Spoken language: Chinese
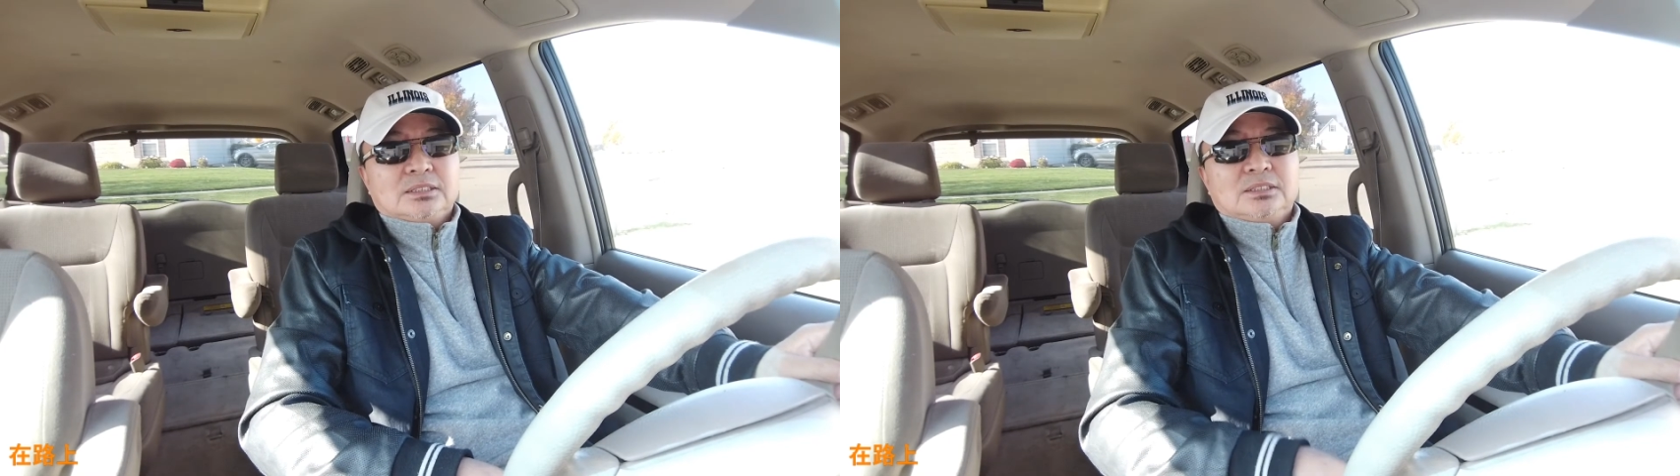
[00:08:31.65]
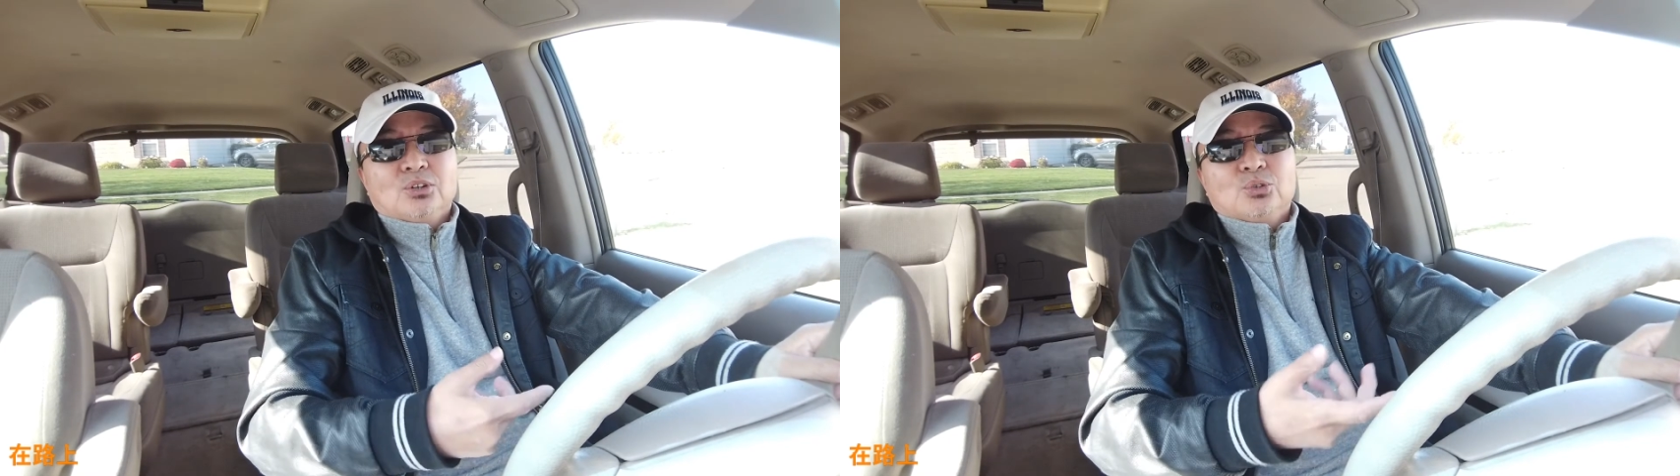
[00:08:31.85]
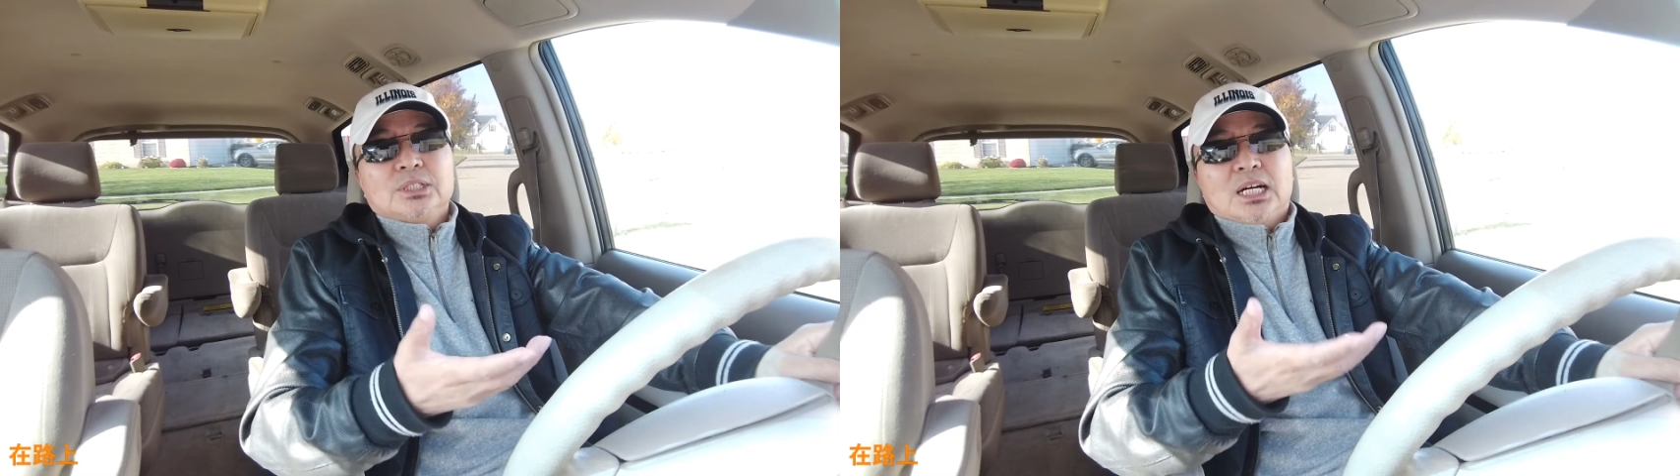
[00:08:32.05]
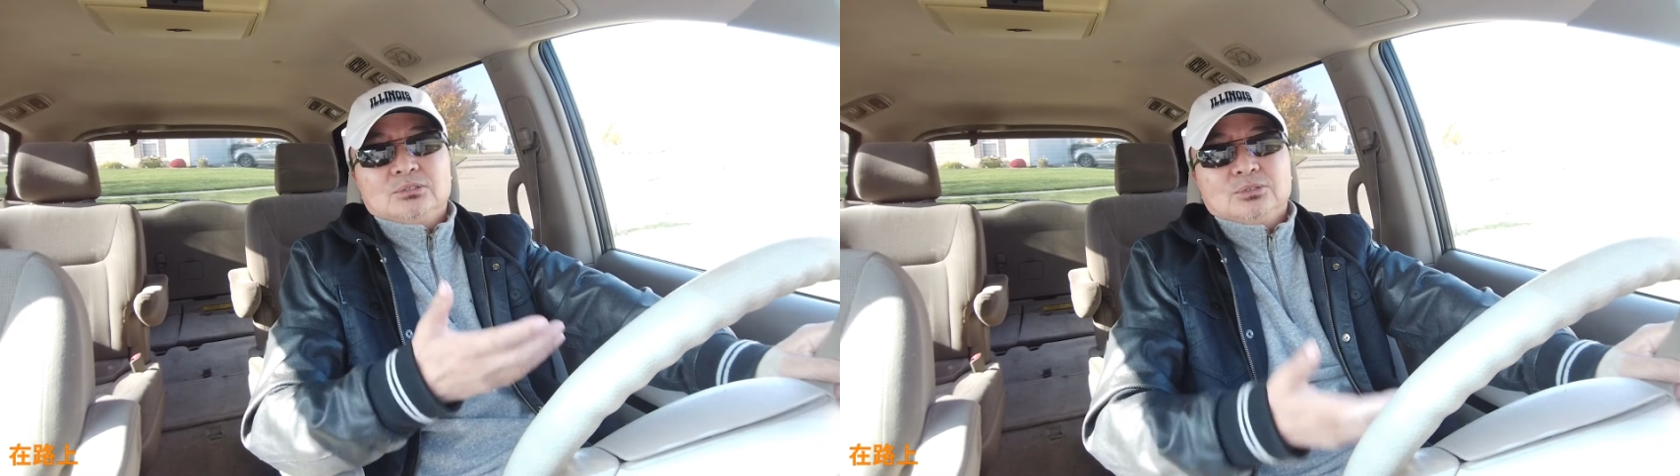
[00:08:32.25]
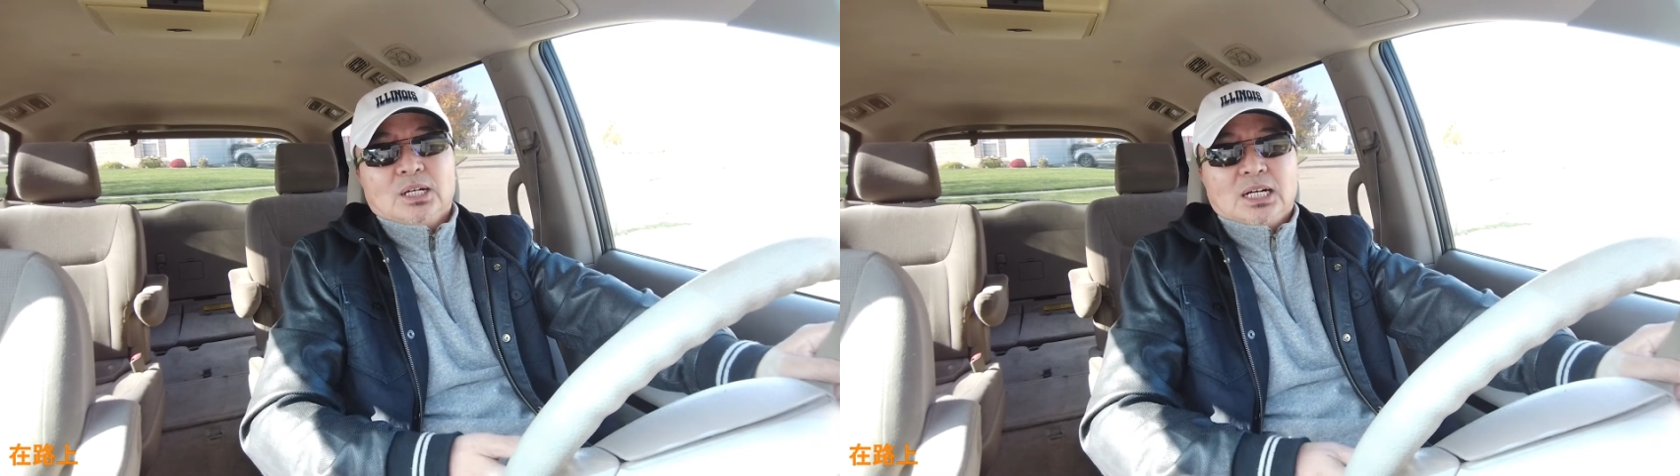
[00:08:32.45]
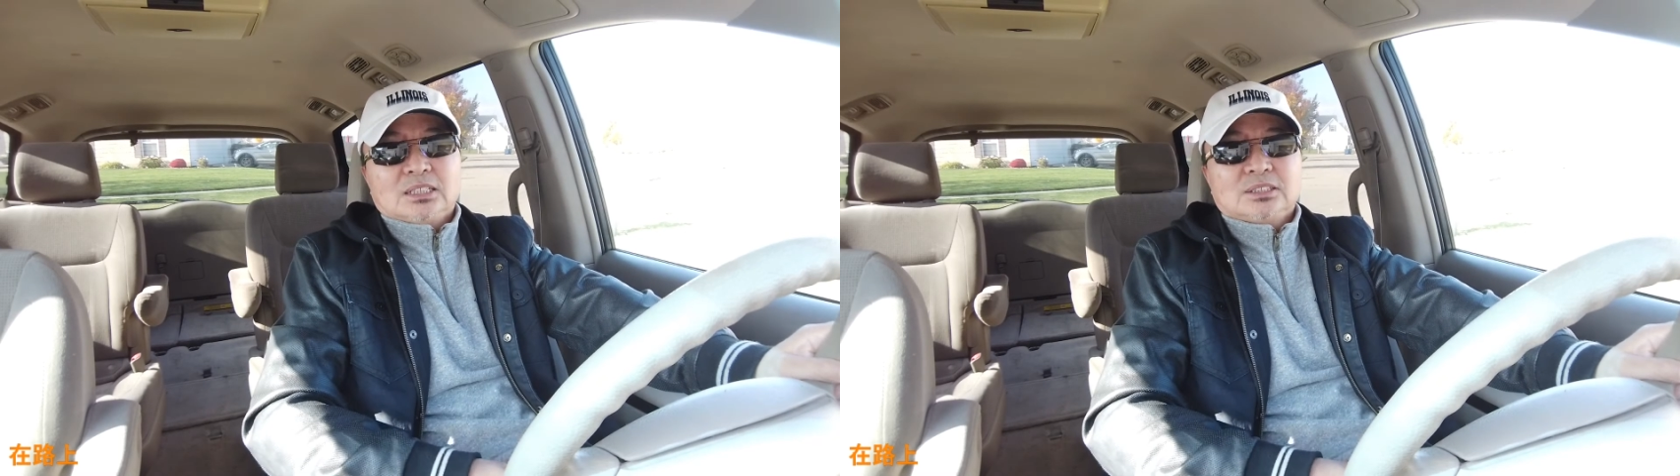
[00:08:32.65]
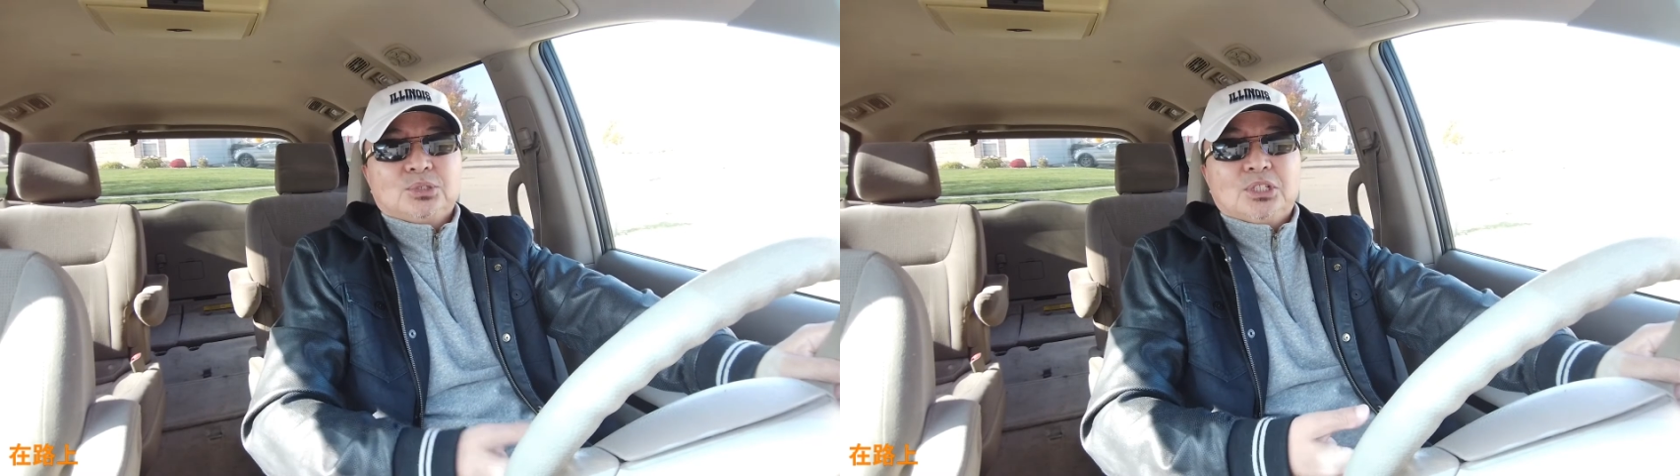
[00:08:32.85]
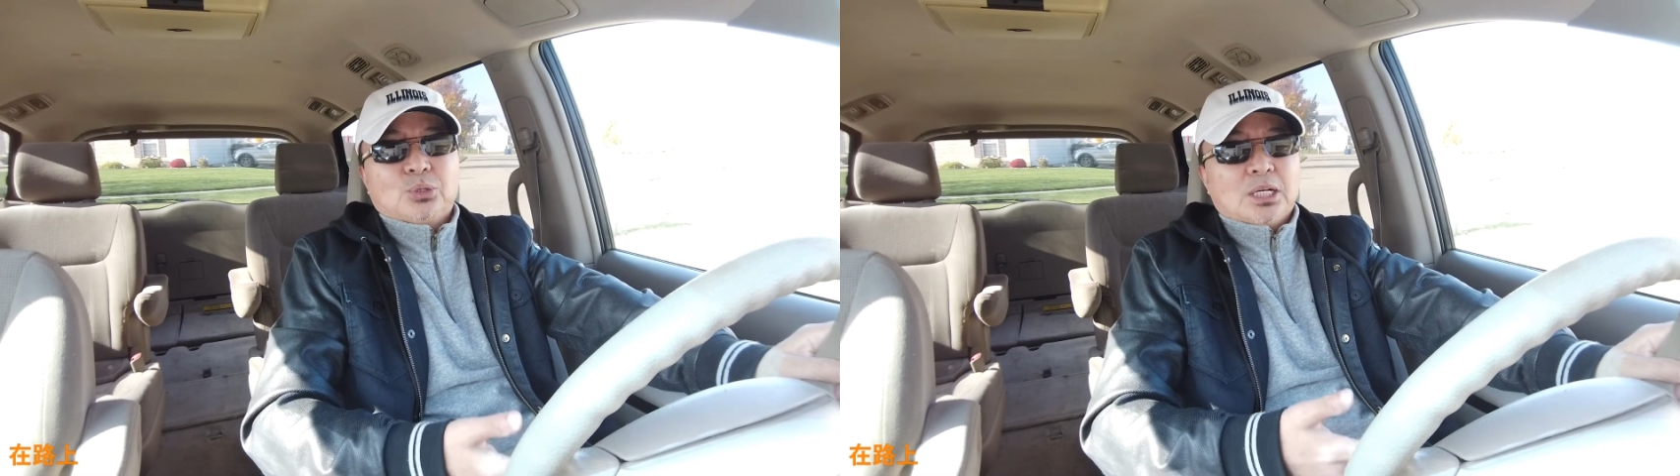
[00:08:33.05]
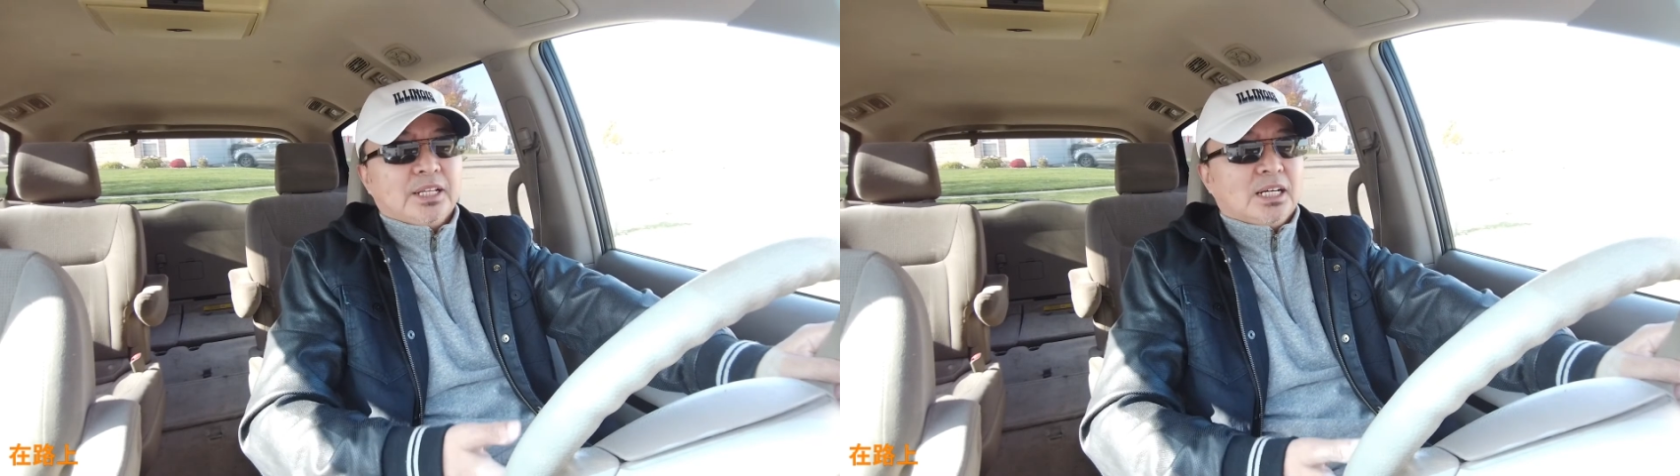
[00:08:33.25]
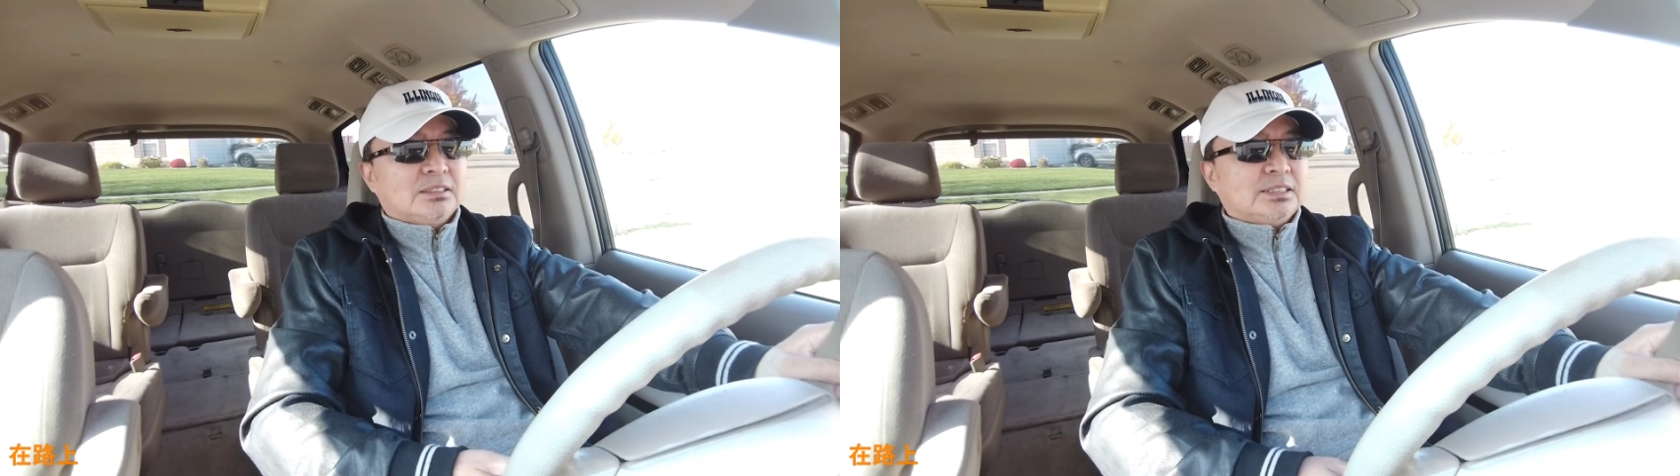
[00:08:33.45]
敲锣打鼓啊，宣
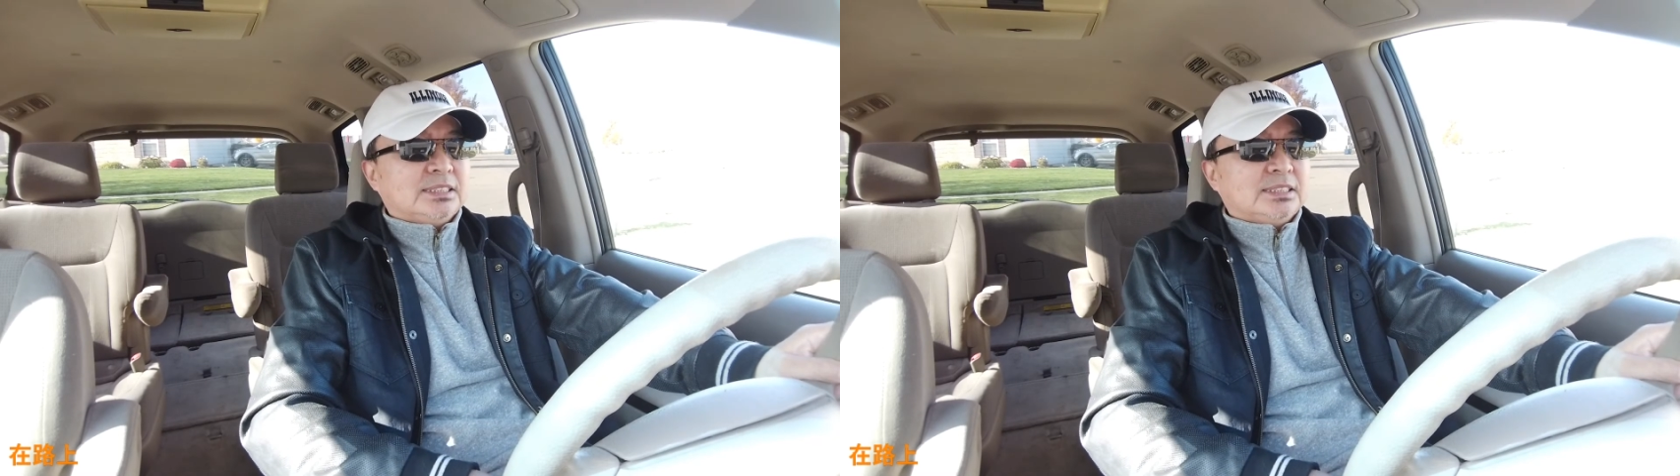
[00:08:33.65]
传呢。